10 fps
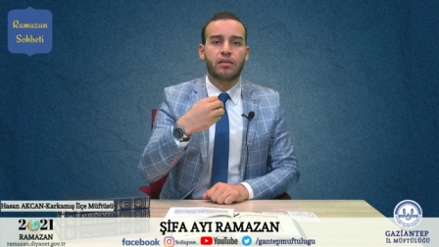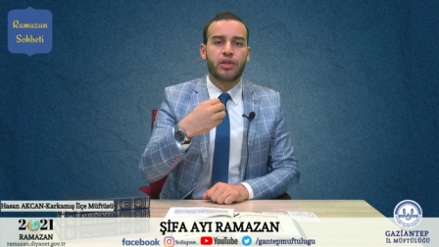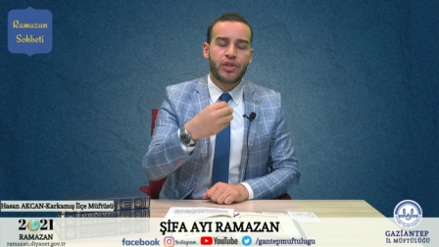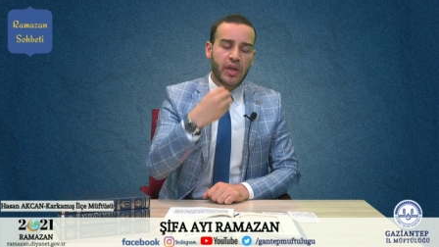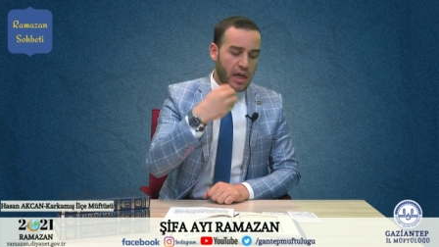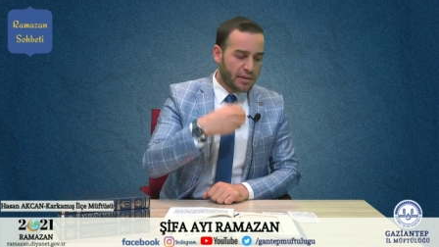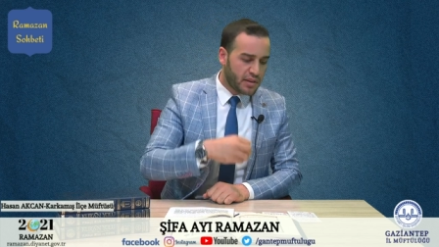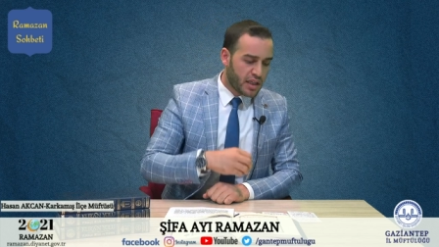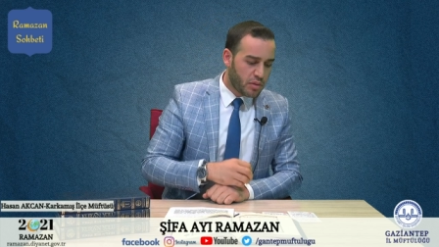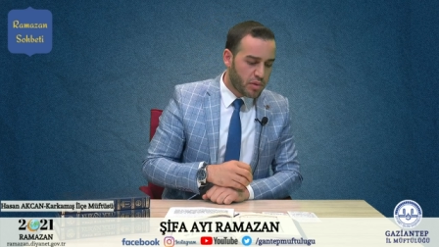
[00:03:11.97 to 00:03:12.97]
İşte ayet-i
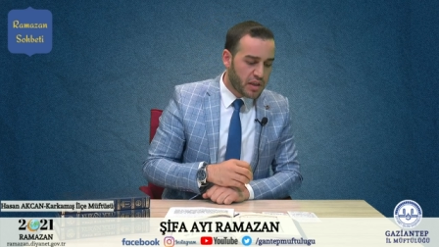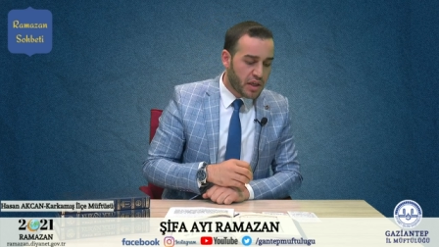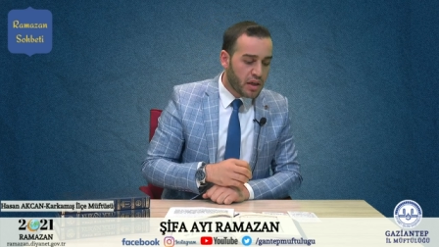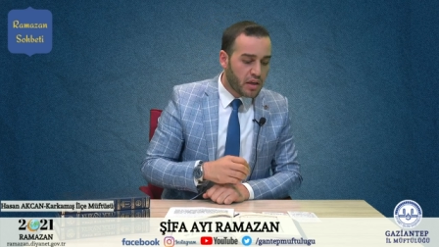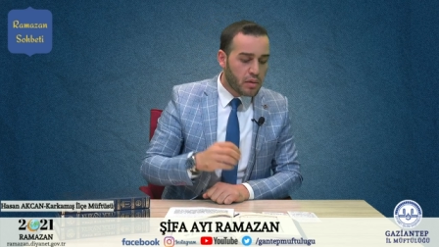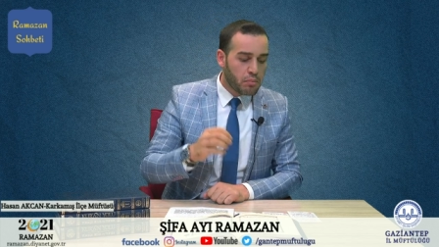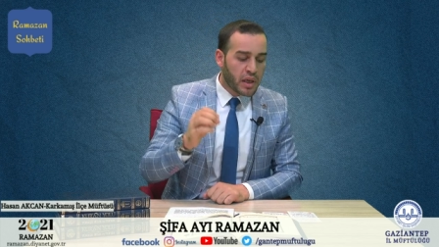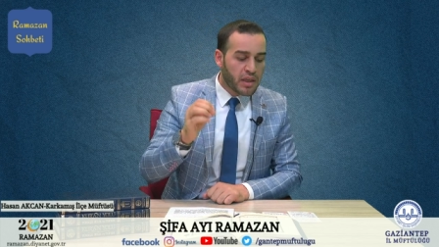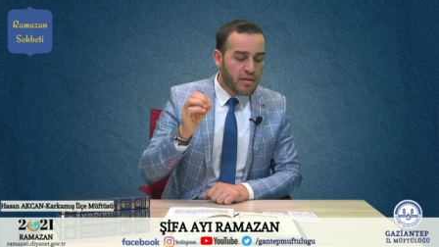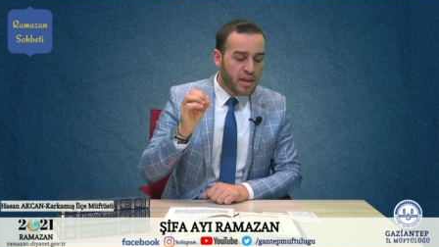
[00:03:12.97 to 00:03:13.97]
kerimede
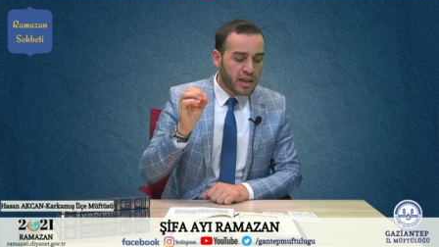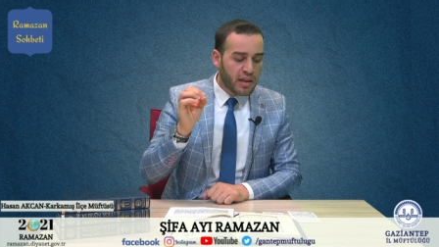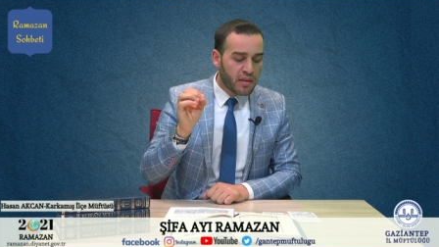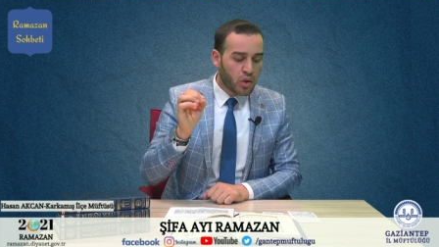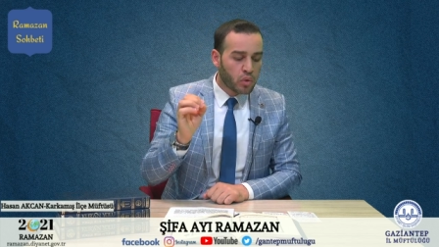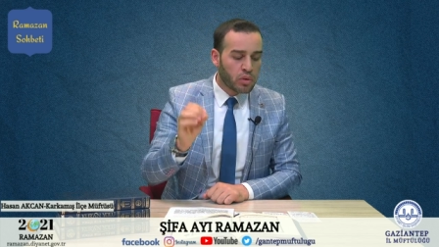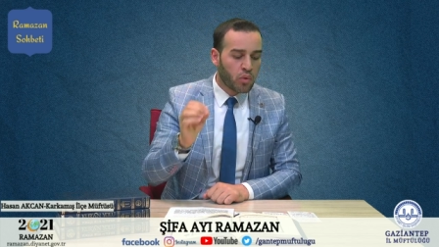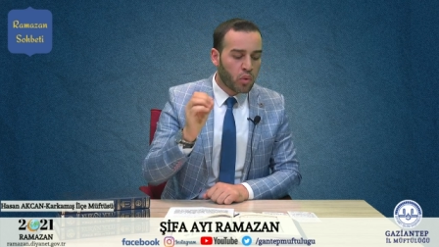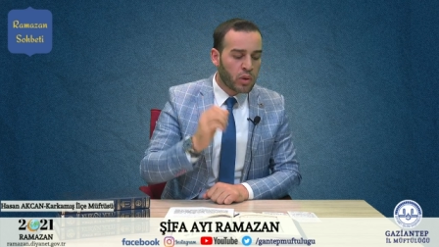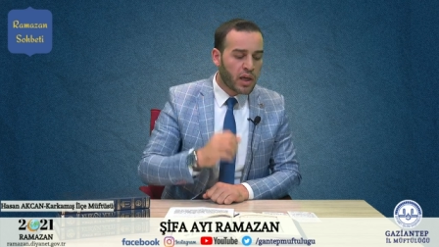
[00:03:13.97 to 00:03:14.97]
men zellezî
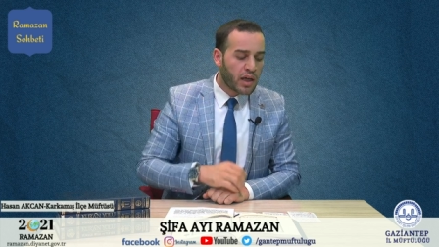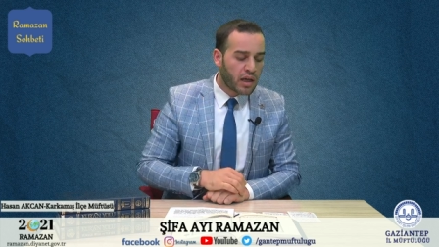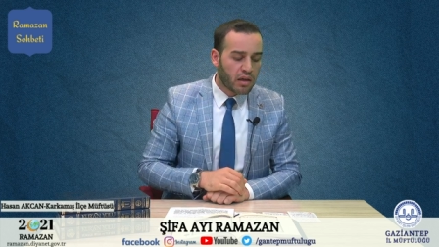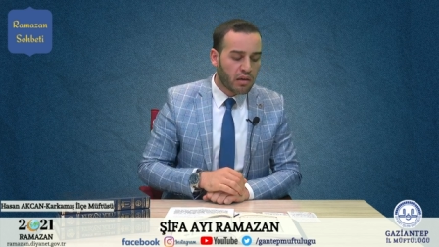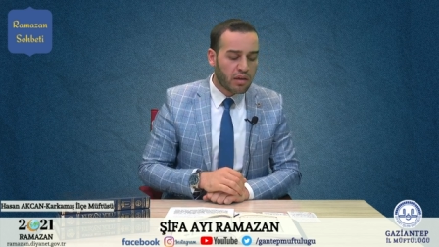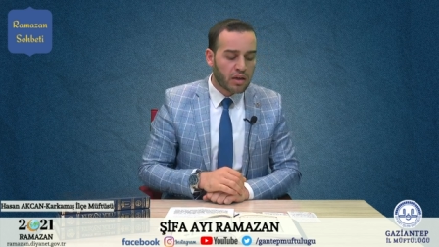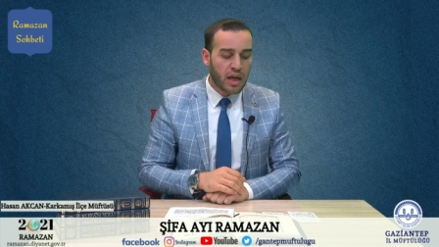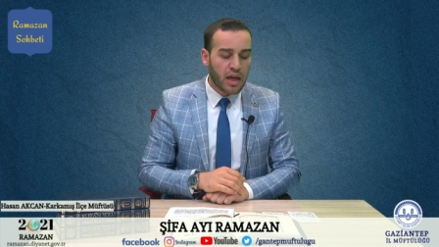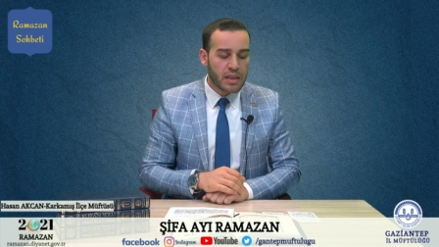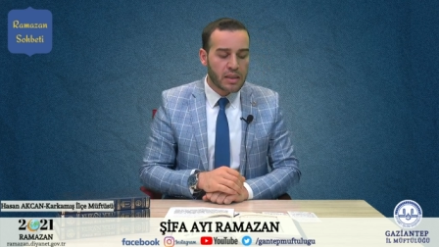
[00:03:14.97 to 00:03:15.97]
yuqridullâhe qardan
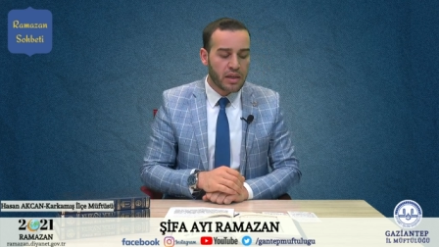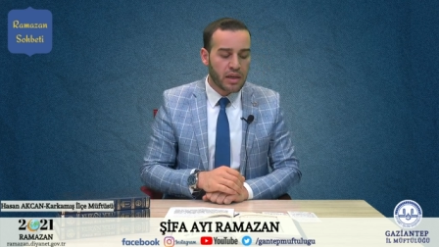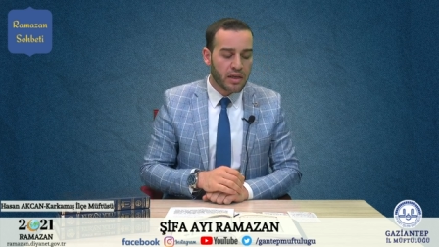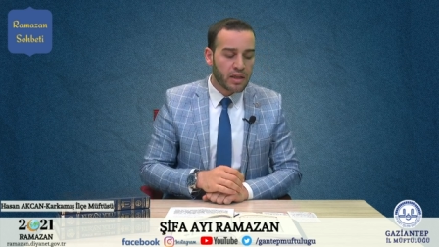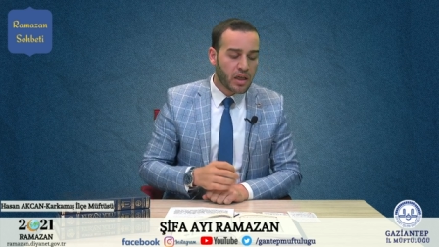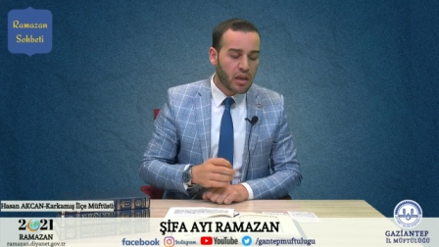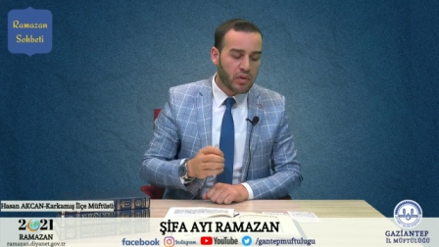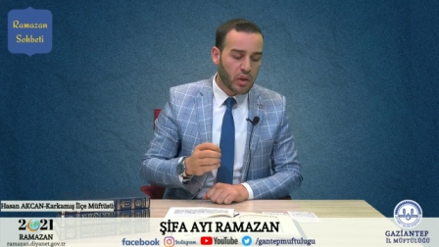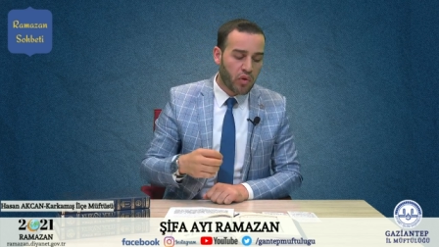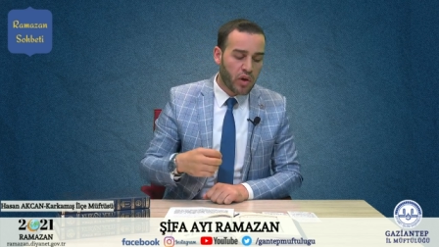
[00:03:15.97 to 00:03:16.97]
hasene
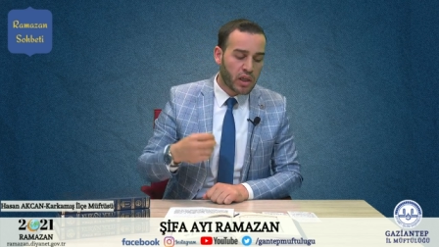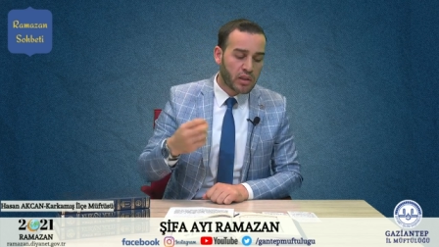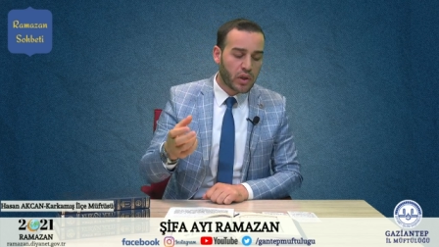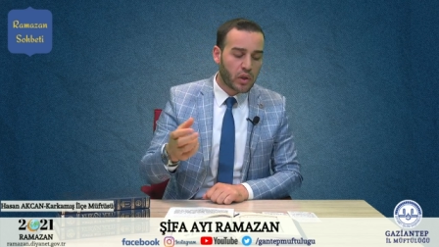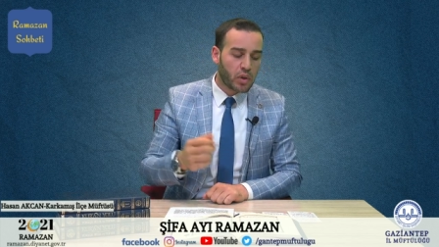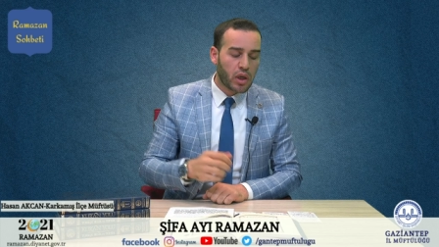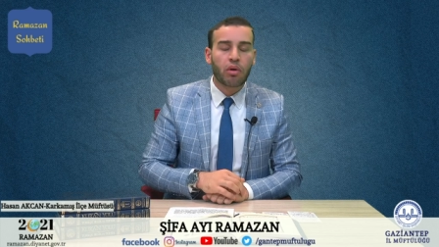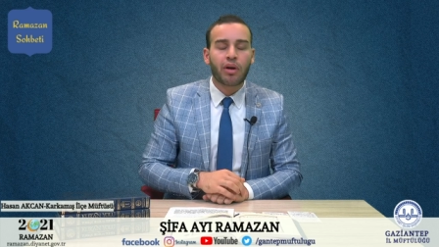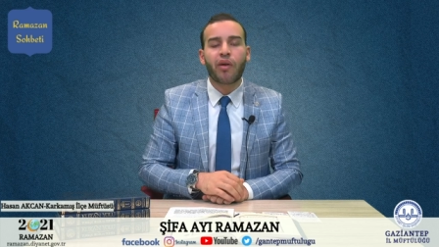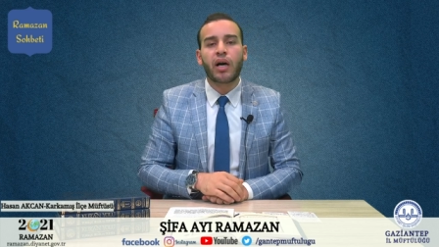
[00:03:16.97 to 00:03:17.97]
feyudâifehu lehu
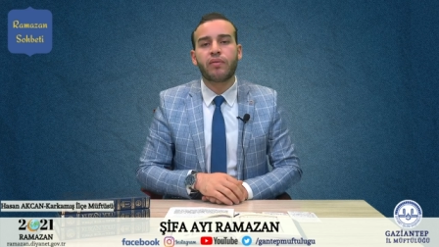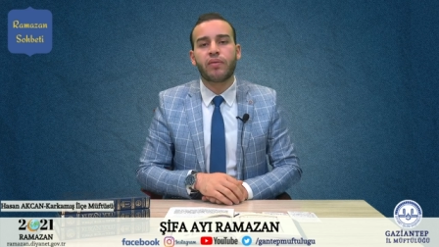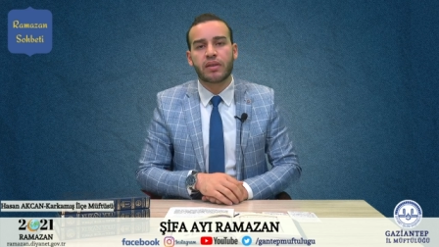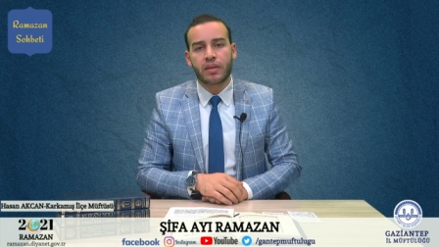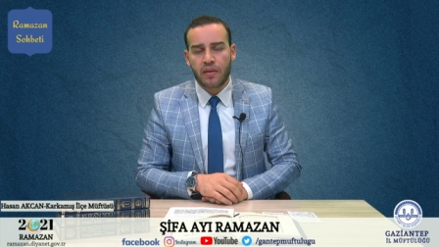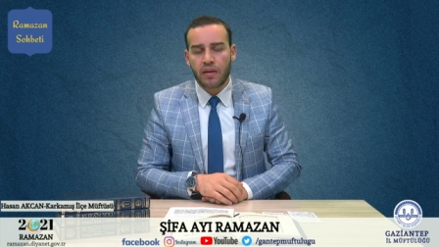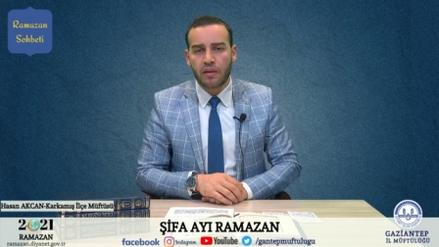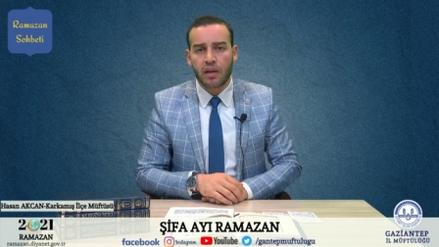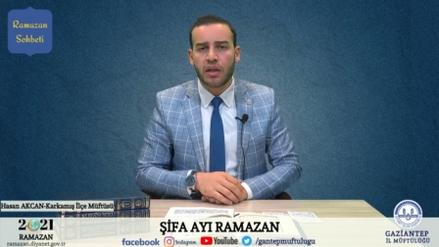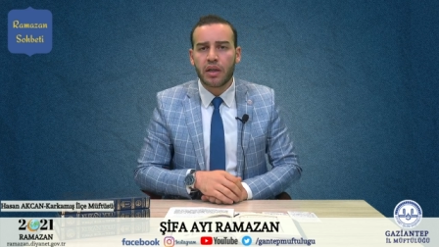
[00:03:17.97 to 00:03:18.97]
ad'âfen kethîrâ.